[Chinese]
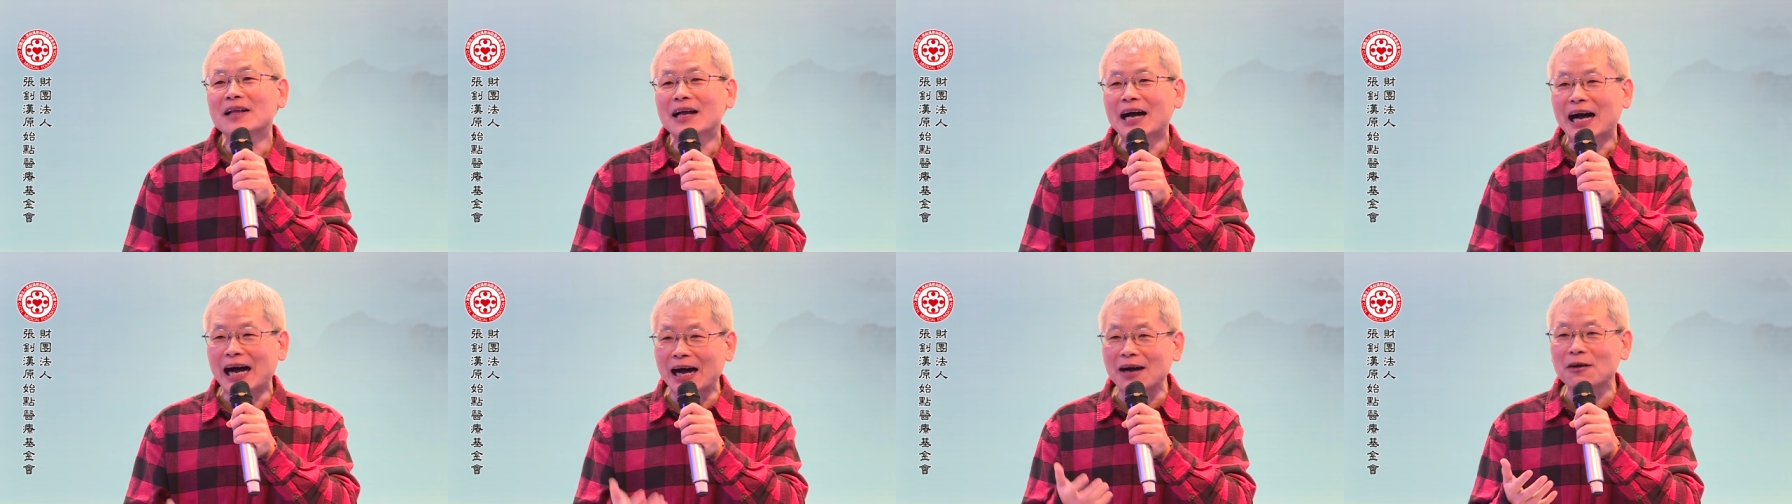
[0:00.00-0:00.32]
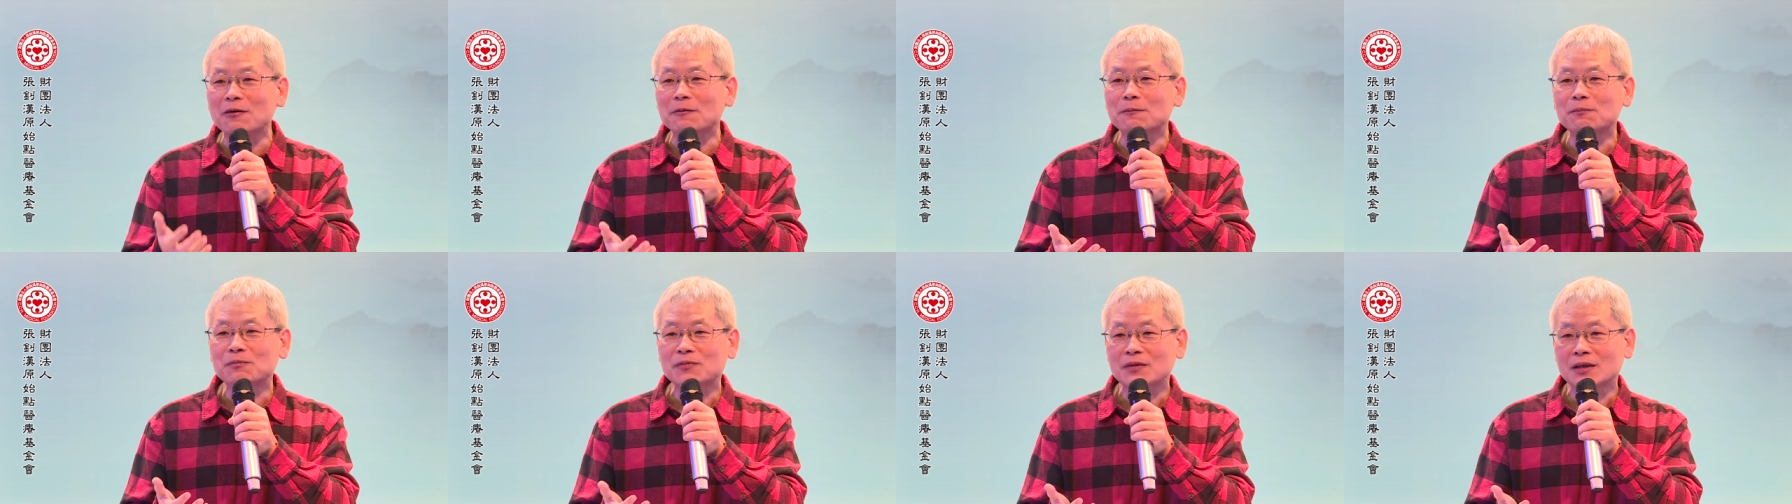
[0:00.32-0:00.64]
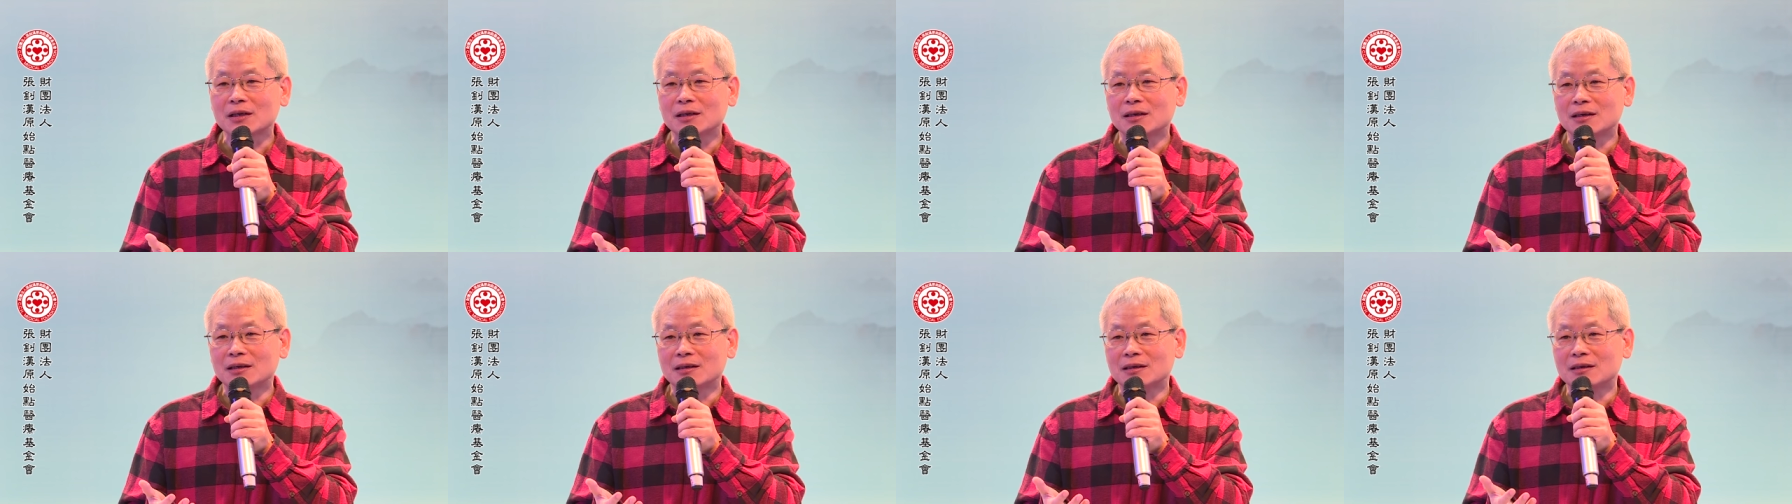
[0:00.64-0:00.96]
好，
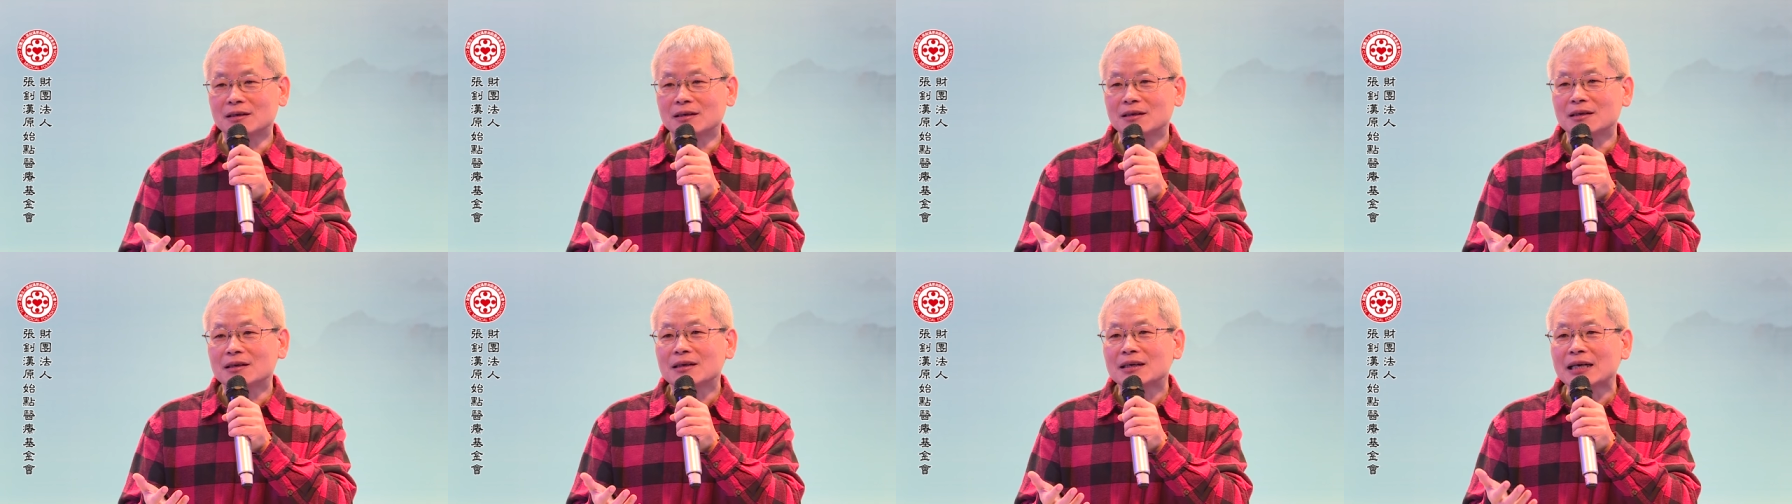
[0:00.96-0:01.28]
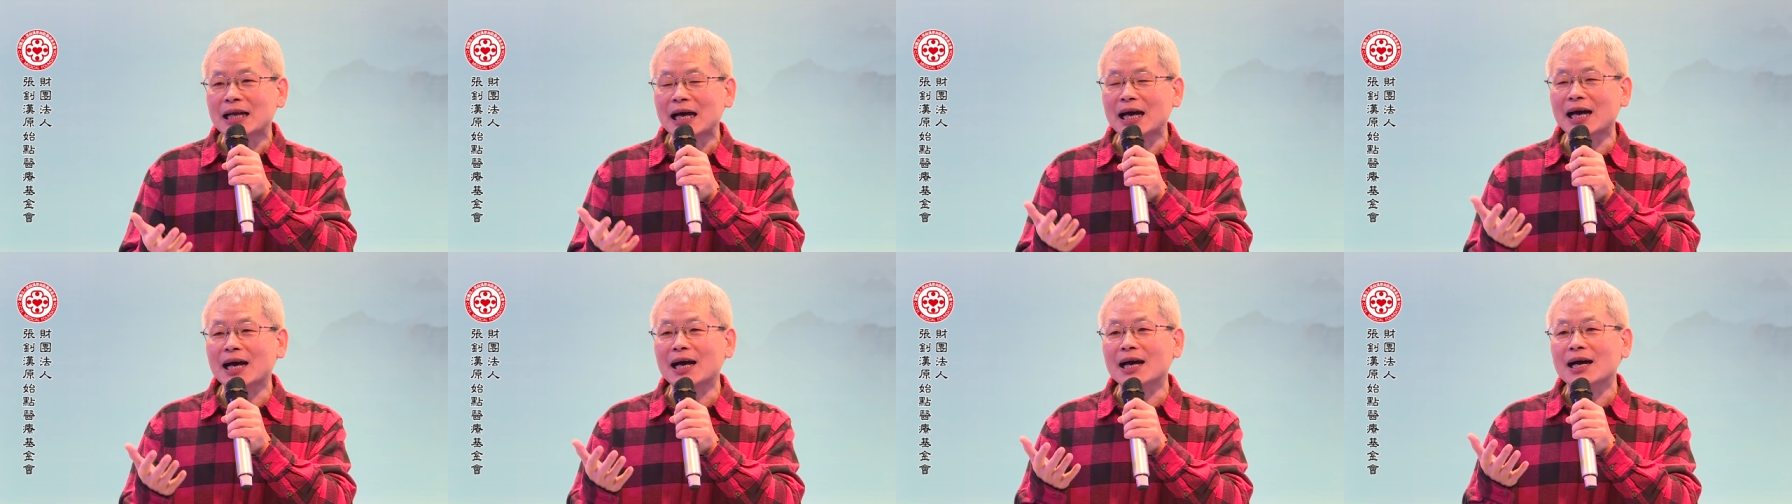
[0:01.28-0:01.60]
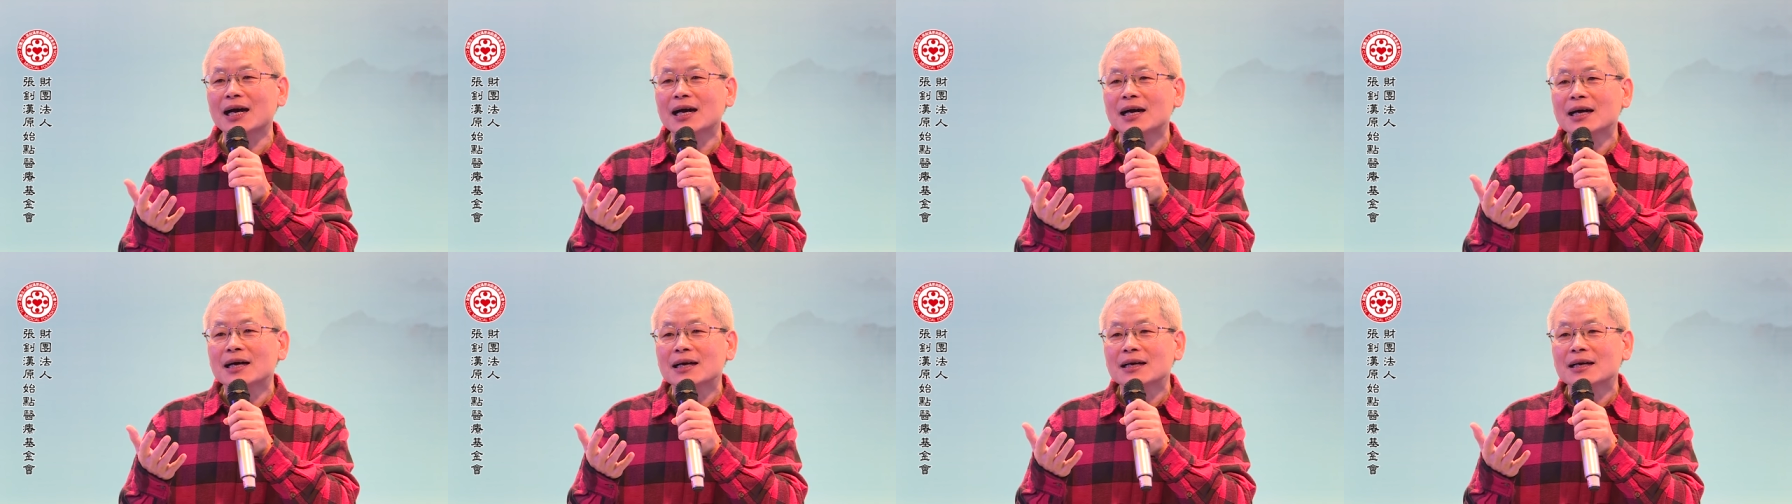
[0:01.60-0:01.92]
那